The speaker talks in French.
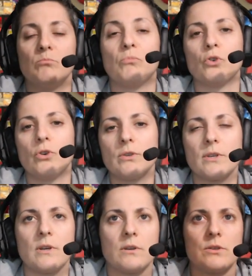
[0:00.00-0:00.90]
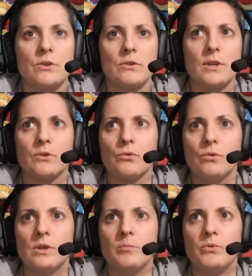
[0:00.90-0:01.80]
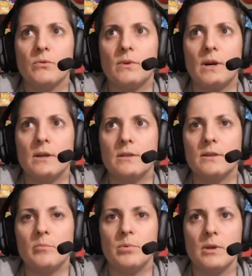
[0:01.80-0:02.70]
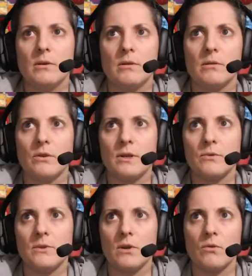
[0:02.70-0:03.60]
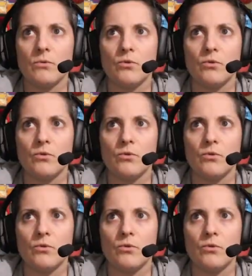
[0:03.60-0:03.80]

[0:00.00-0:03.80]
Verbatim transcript: Bon, je lance un, je lance un truc et puis on va aller stepper euh, dans la zone 52